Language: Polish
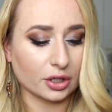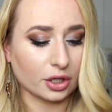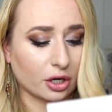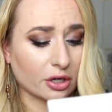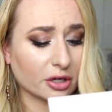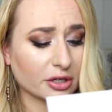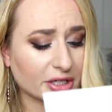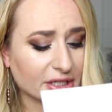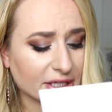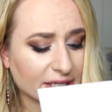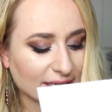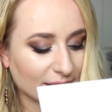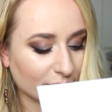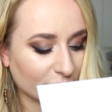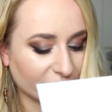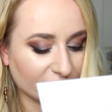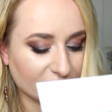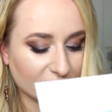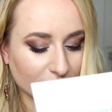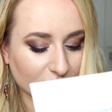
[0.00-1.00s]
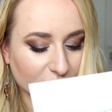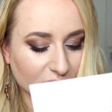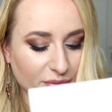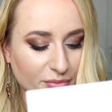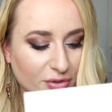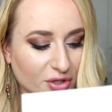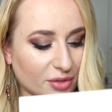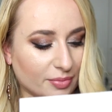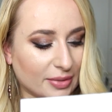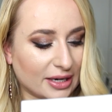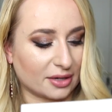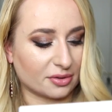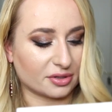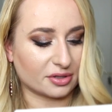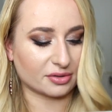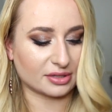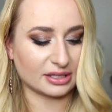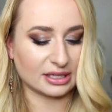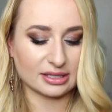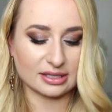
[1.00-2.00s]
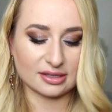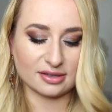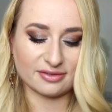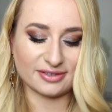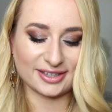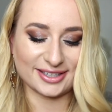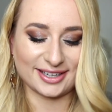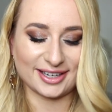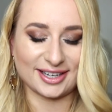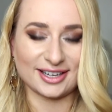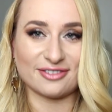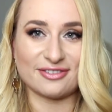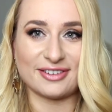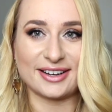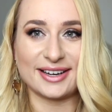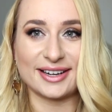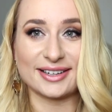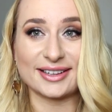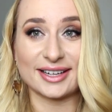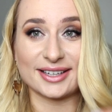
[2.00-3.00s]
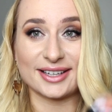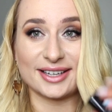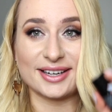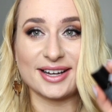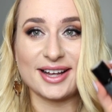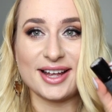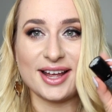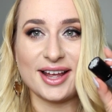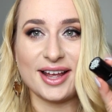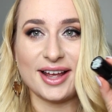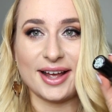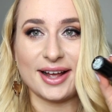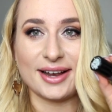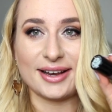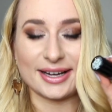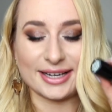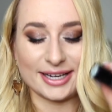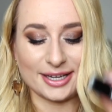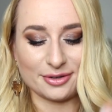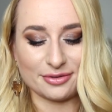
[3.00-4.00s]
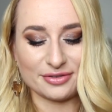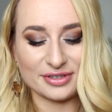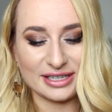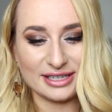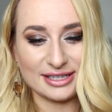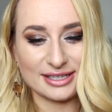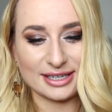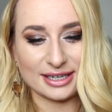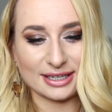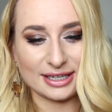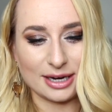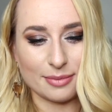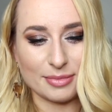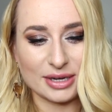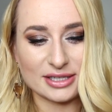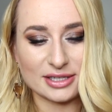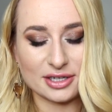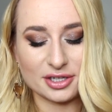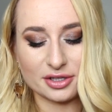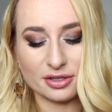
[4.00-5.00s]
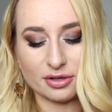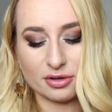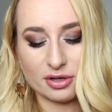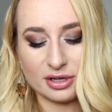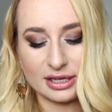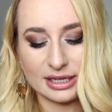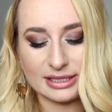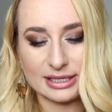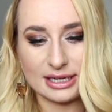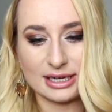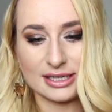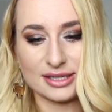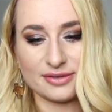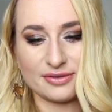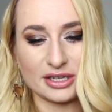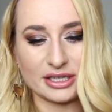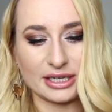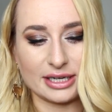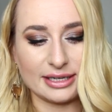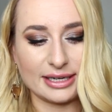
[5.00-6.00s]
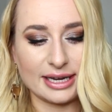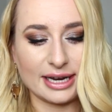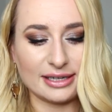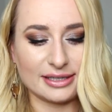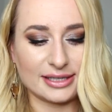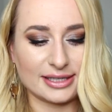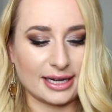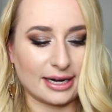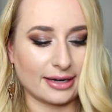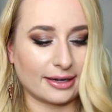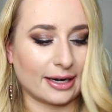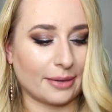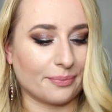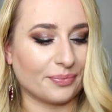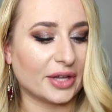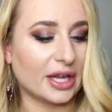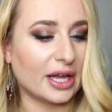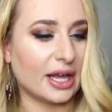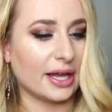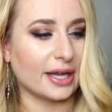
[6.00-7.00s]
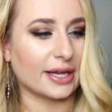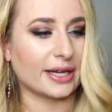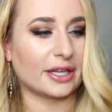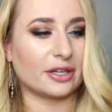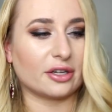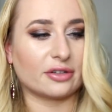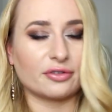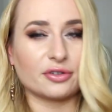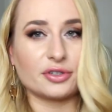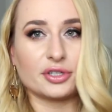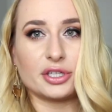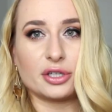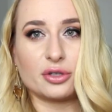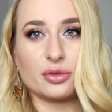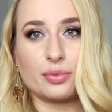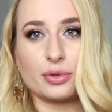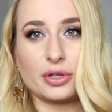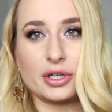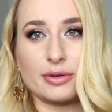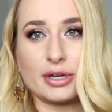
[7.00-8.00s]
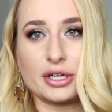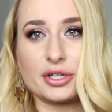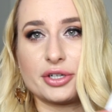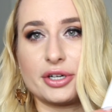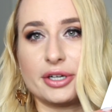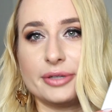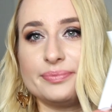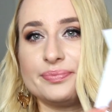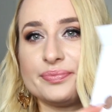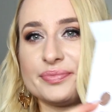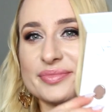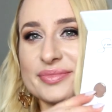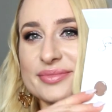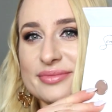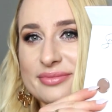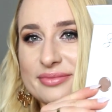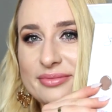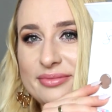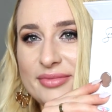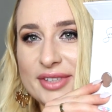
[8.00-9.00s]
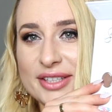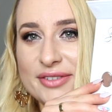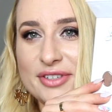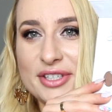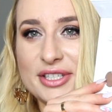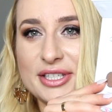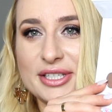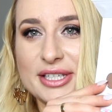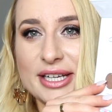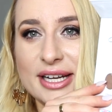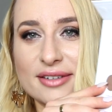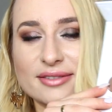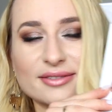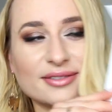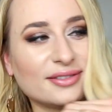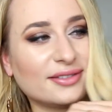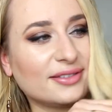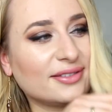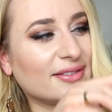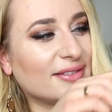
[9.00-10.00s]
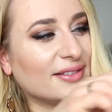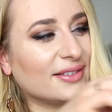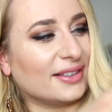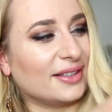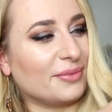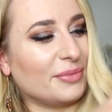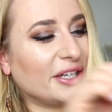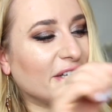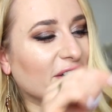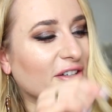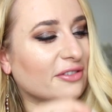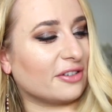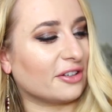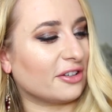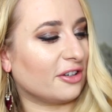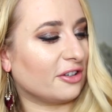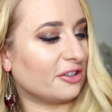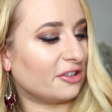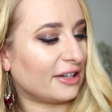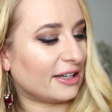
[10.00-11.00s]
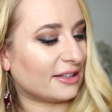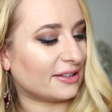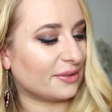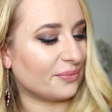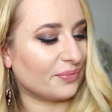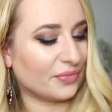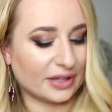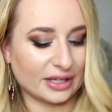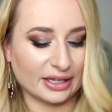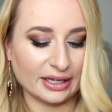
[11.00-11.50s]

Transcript: Kolory niesamowicie mi się podobają, są zdecydowanie dla fanek takich lakierów z Instagrama. Zresztą kolekcja nazywa się Nailstagram. Kiedy otworzycie tu pudełeczko, widzicie mikrofon honoratem.